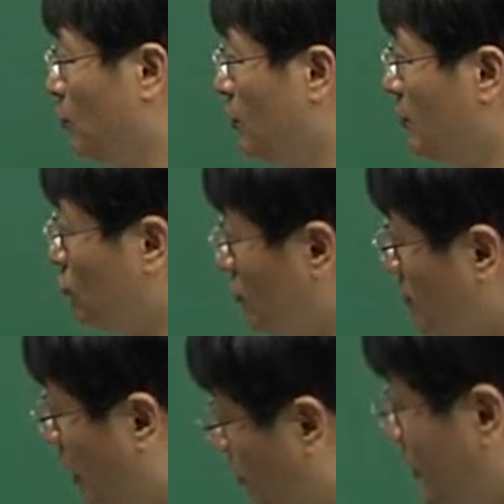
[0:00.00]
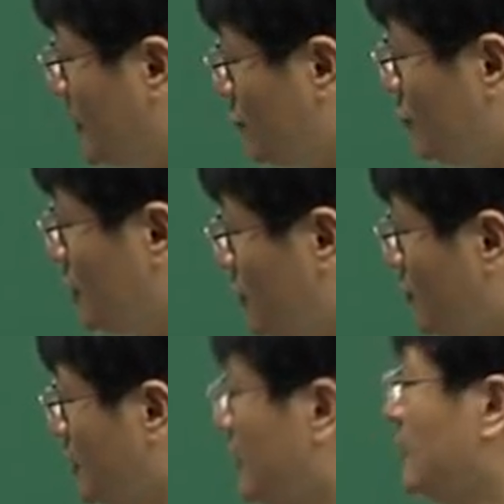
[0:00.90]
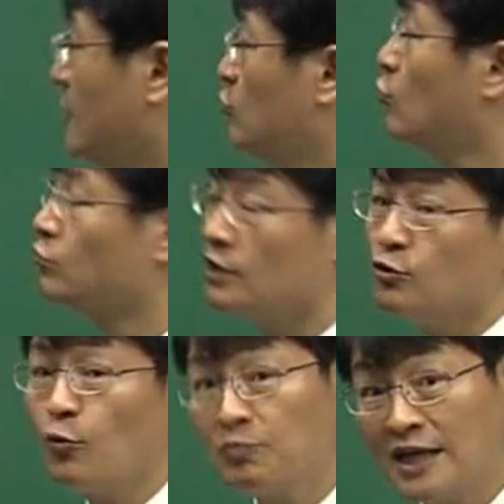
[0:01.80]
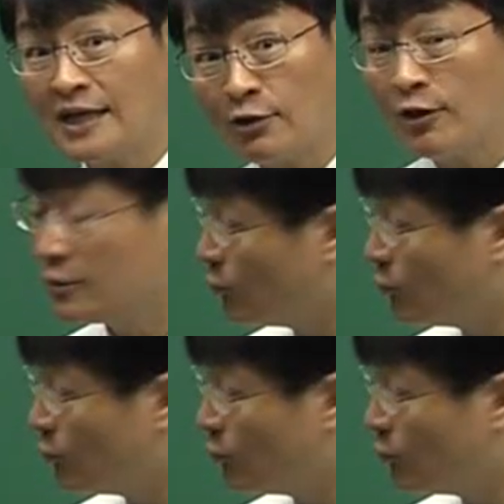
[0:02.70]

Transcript: 필요한 물건을 바로바로 살 수 있죠. 유동성이 높다라고 하는